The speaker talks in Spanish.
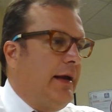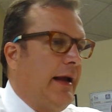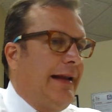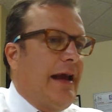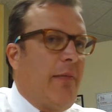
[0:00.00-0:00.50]

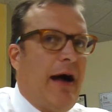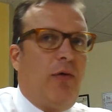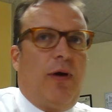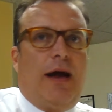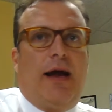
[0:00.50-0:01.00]
el
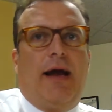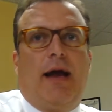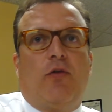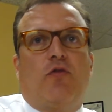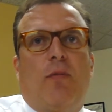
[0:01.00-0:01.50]
llamado a,
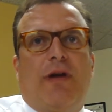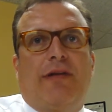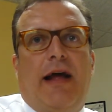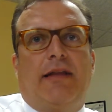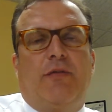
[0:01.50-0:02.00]
los
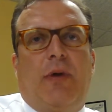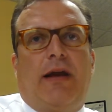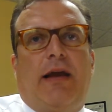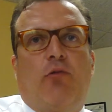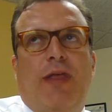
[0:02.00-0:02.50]
comerciantes
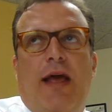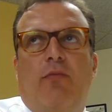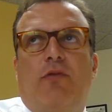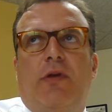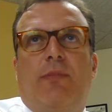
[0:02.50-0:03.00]
para que
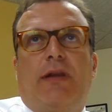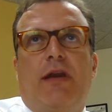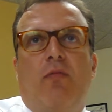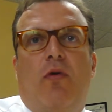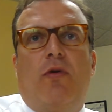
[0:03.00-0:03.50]
cuidemos el
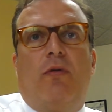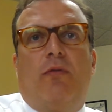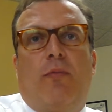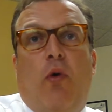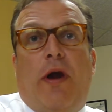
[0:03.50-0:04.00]
patrimonio,
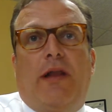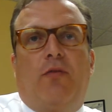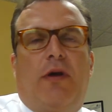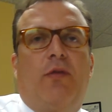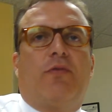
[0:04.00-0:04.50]
lo
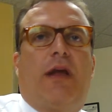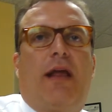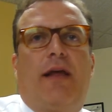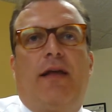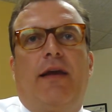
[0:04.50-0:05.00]
poquito que nos
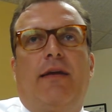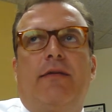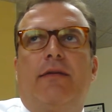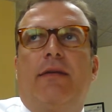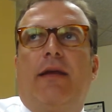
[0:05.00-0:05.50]
queda de,
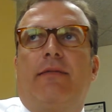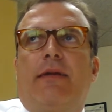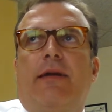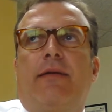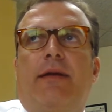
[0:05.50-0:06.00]

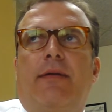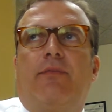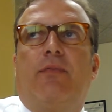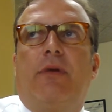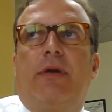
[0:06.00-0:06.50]

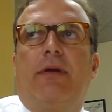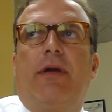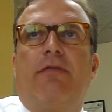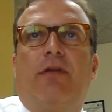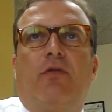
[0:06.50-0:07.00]

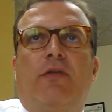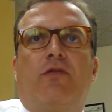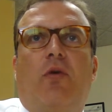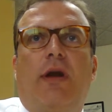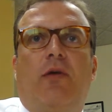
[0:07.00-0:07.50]
edificios
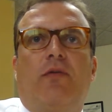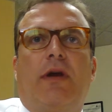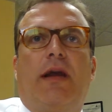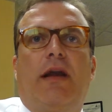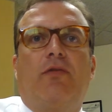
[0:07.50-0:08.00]
históricos
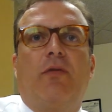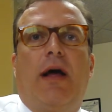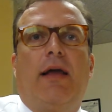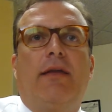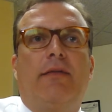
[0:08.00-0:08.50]
aquí en la
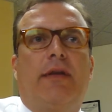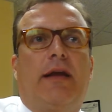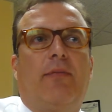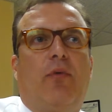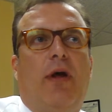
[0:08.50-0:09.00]
ciudad, este,
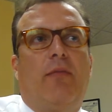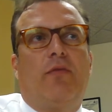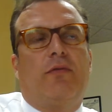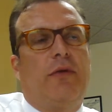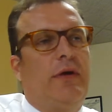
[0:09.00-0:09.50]
que
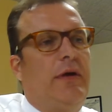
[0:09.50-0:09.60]
podamos